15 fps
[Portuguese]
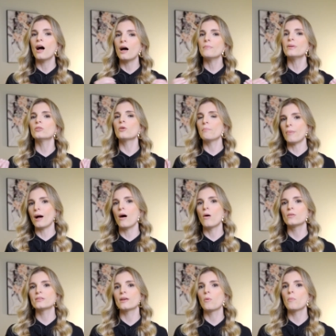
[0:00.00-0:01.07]
A
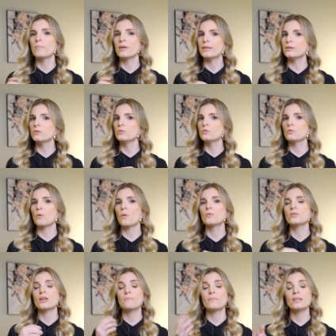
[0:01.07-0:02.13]
menopausa é um período
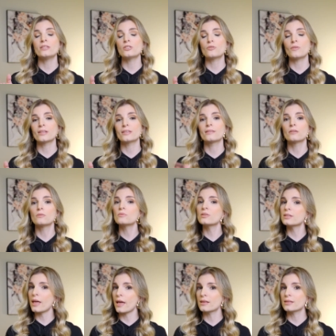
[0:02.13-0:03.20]
onde a menstruação
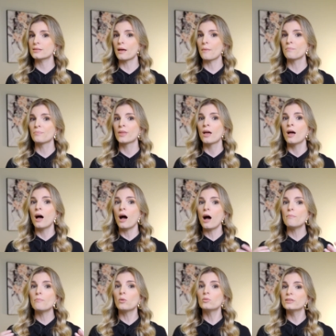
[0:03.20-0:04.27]
cessa
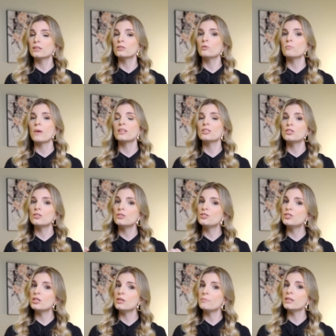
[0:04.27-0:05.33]
apontando uma
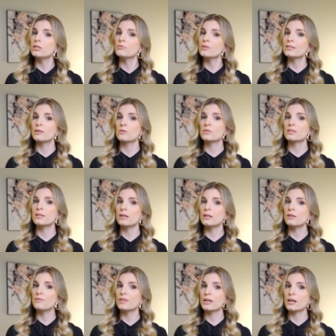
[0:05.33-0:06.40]
diminuição
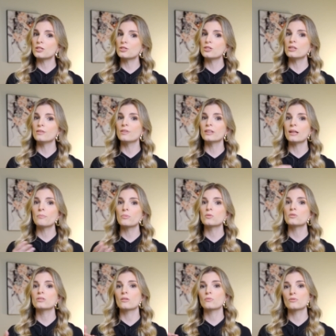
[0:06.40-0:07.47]
significativa na
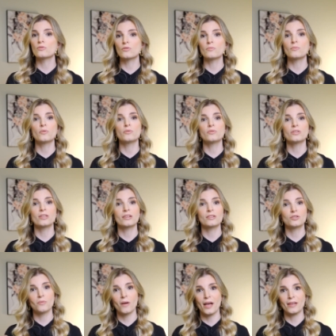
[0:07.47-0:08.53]
produção dos hormônios
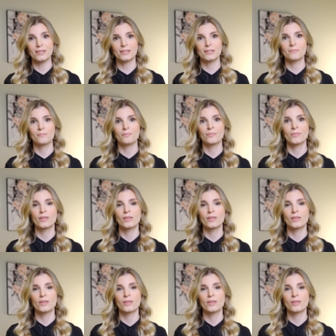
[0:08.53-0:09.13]
sexuais.